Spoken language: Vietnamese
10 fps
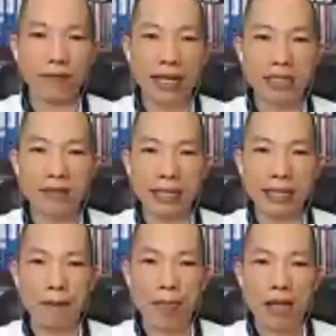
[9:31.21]
Và như vậy
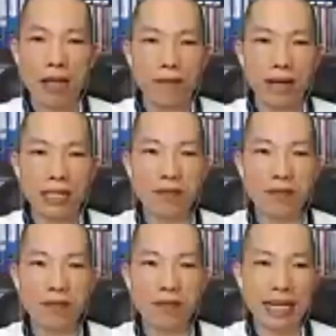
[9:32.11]
này. Và như
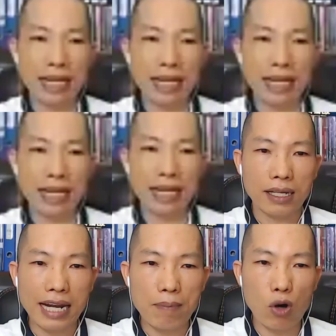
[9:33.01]
vậy thì đây ạ. À,
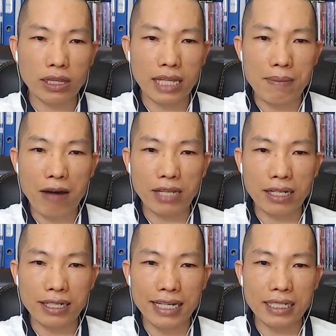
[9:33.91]
đây là một tế bào
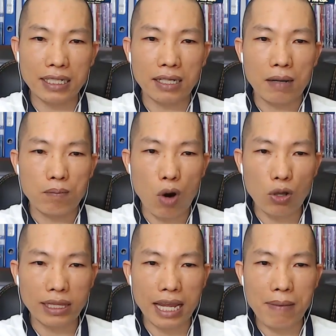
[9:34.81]
thần kinh,
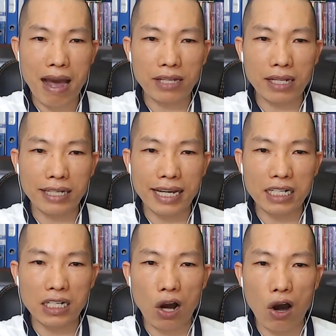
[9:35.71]
một tế bào thần
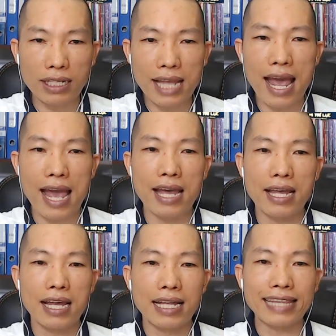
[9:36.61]
kinh có thể
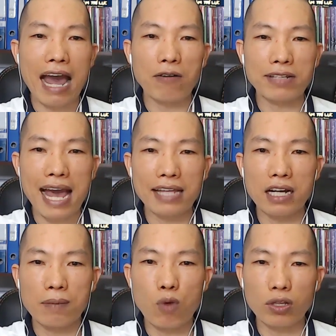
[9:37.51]
tạo ra
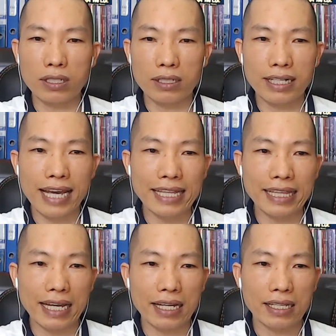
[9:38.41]
được một nghìn
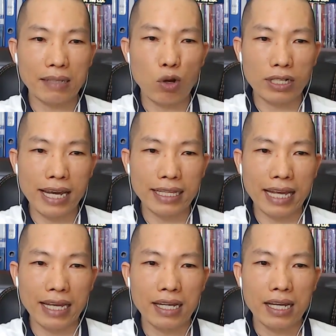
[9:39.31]
này, một nghìn
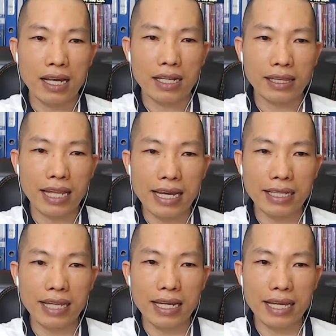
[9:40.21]
này. Tỷ
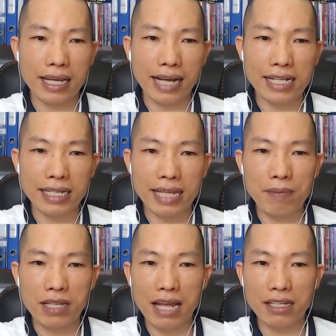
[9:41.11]
tỷ tỷ các anh chị
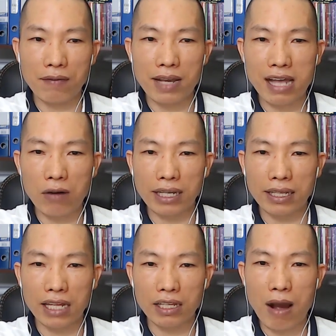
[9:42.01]
đếm từ đây trở về sau này
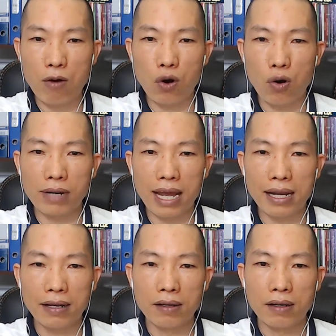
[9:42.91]
là nó bao gồm
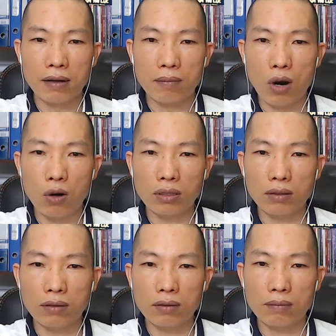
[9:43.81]
là một,
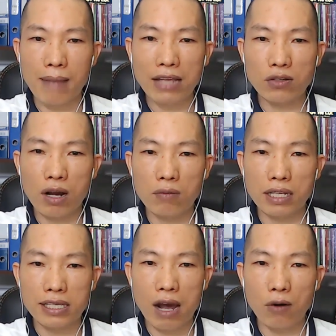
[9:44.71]
ba số không
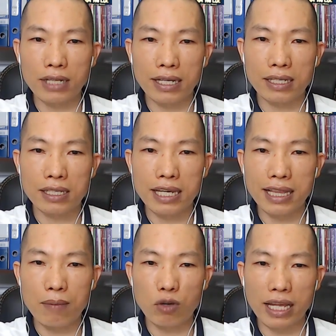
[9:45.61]
này, sáu này, chín
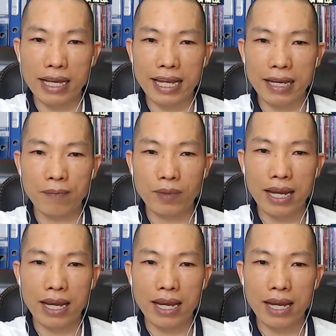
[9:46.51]
là một tỷ này.
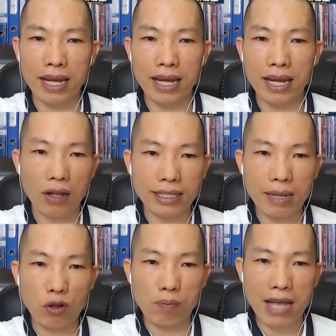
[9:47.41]
Đấy. Sau đó thì
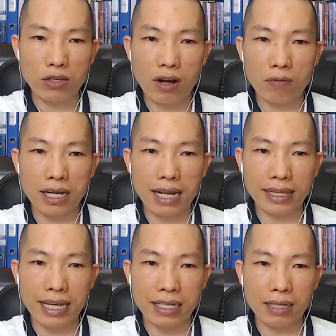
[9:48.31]
tiếp tục ba số không nữa là
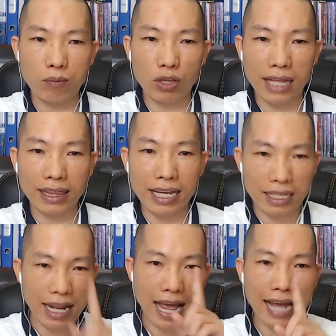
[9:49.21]
tỷ, một lần tỷ
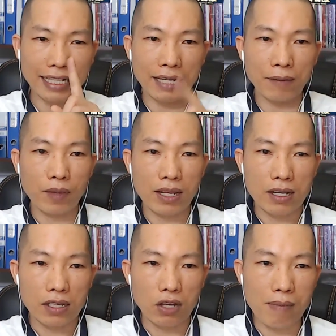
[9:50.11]
nữa là hai này.
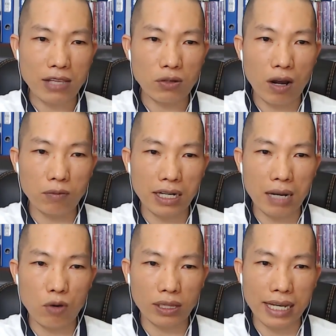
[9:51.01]
Rồi ba số không nữa là
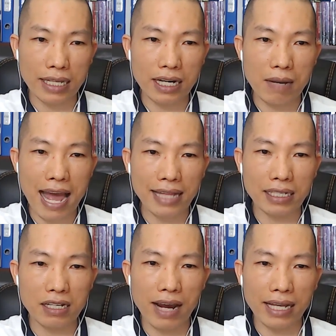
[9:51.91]
một tỷ nữa là ba này.
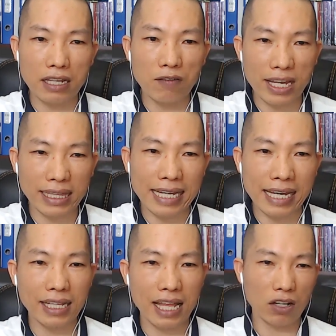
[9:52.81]
Như vậy đơn vị tỷ
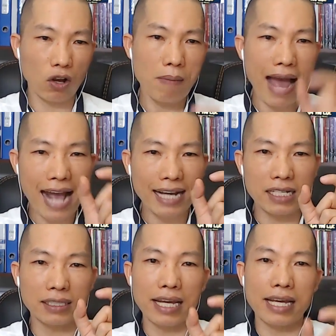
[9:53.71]
ấy, là nó có ba cái
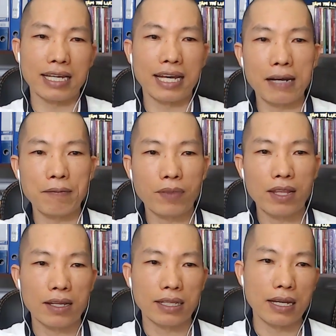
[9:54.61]
chữ tỷ ha.
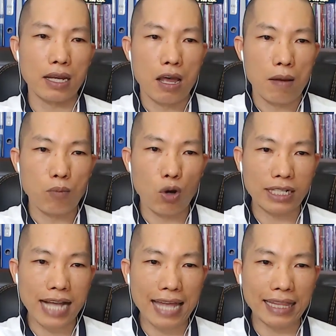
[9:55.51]
Đấy, một
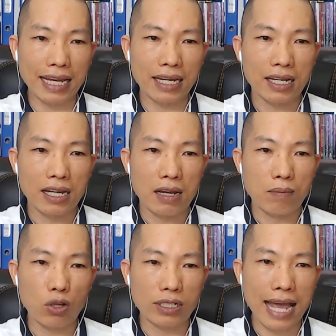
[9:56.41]
ngàn này,
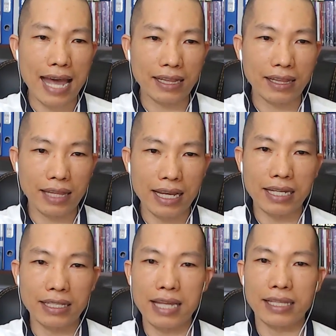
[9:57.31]
một ngàn
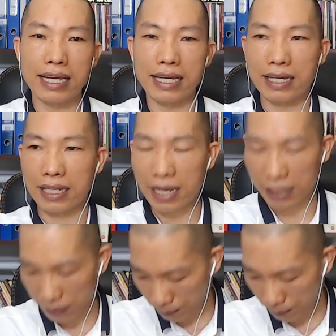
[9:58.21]
tỷ tỷ tỷ. Đấy.